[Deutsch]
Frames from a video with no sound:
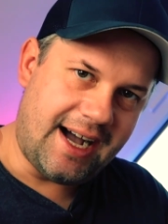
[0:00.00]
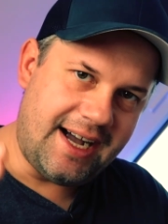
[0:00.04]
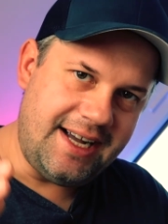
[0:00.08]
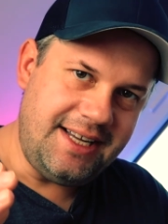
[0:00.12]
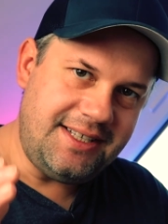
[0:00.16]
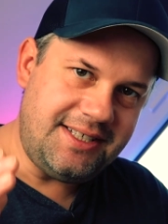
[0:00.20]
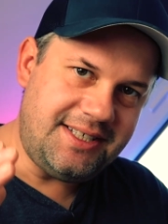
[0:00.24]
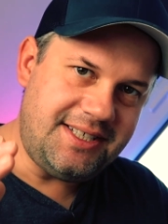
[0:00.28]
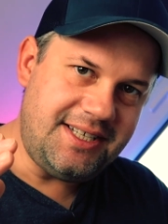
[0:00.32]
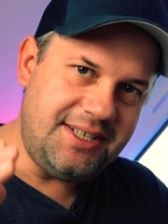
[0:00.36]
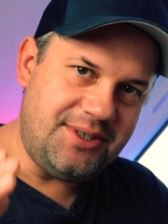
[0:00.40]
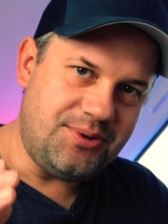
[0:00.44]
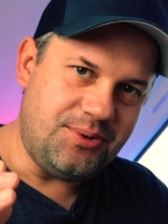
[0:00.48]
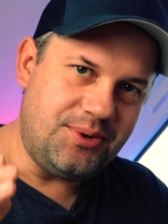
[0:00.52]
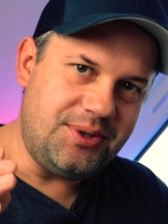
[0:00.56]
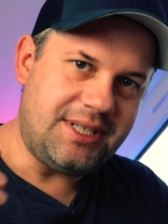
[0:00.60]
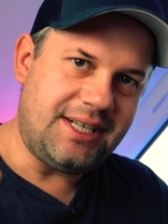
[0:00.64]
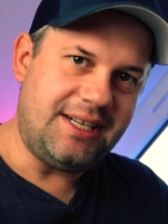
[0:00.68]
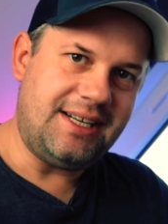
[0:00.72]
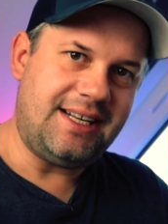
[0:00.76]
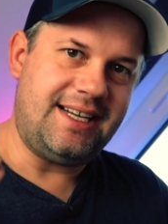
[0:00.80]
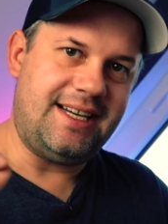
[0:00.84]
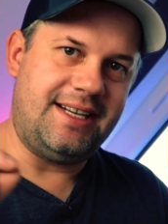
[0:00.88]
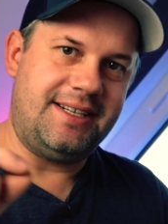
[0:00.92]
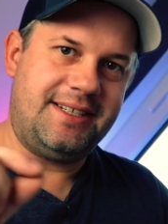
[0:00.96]
einzig und
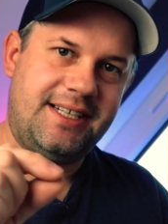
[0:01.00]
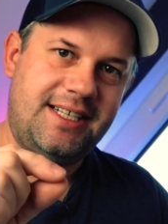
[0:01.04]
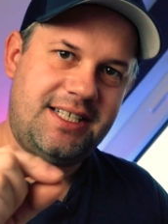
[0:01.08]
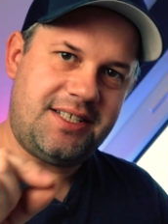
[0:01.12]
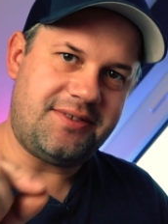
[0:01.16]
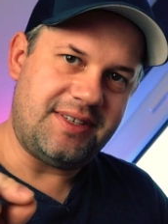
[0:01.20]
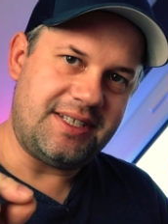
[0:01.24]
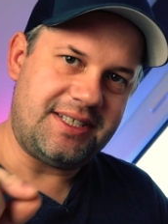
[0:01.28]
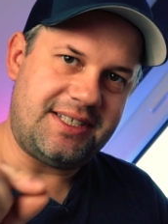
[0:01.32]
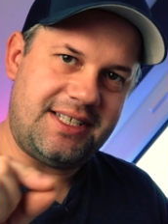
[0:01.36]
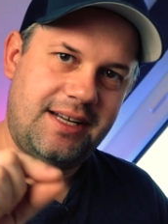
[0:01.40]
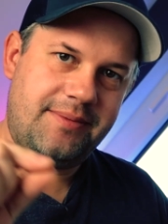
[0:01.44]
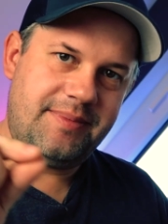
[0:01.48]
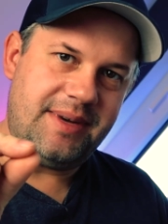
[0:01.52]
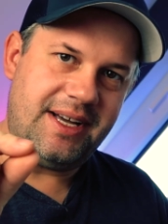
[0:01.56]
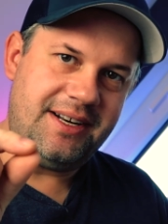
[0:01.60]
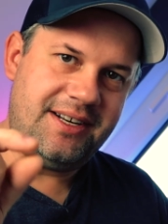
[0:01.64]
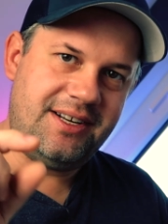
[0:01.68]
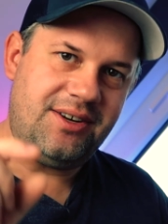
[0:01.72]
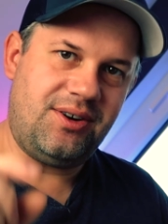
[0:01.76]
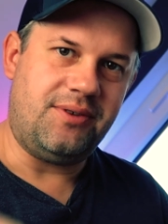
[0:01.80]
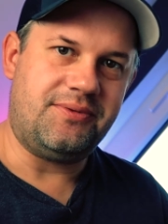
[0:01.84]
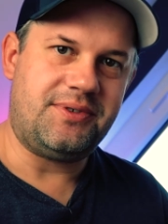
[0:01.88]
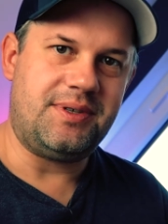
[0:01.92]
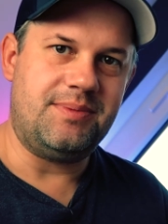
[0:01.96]
allein das, was ihr am
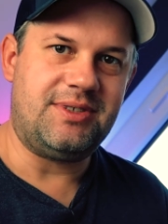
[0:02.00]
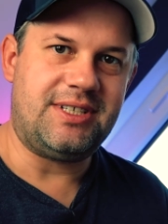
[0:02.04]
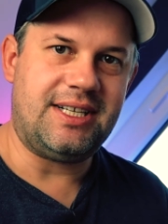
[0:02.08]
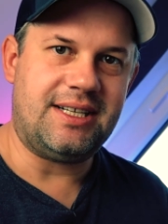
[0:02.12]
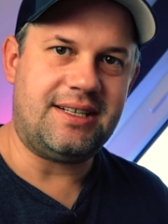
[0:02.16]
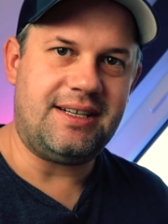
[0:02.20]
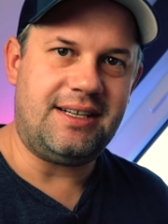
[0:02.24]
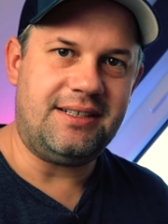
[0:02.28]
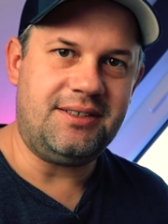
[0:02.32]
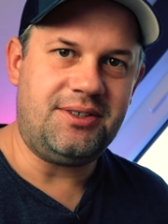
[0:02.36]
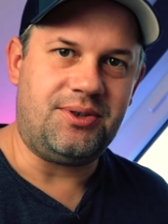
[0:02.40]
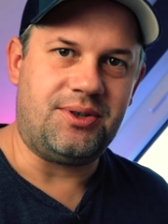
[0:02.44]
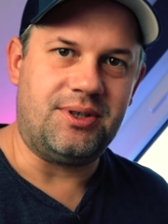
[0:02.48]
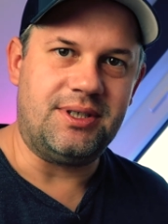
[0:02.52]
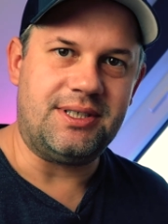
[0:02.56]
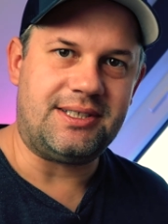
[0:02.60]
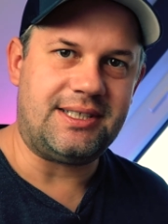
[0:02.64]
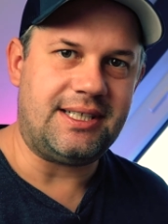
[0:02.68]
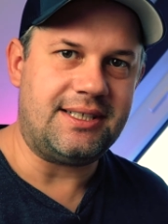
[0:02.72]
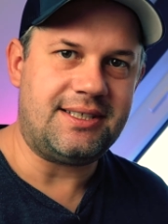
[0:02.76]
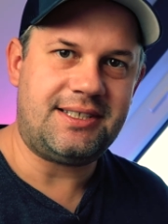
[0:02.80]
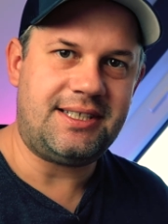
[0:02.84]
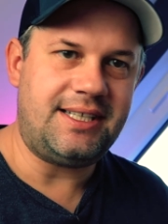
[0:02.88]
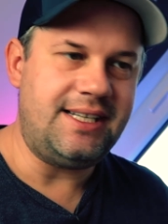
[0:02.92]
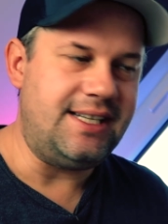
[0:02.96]
Ende auf dem Zettel ankreuzt,
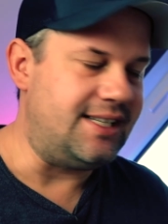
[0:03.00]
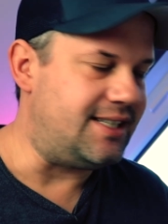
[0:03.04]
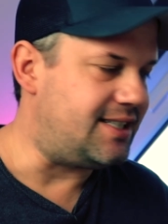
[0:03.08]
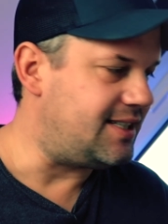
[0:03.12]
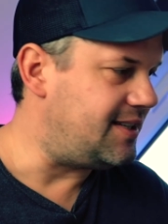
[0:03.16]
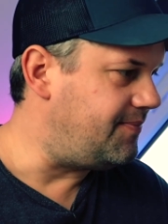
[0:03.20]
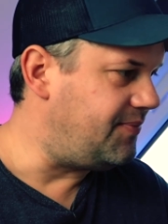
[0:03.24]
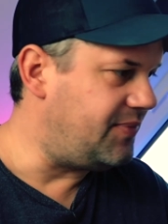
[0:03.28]
das zählt.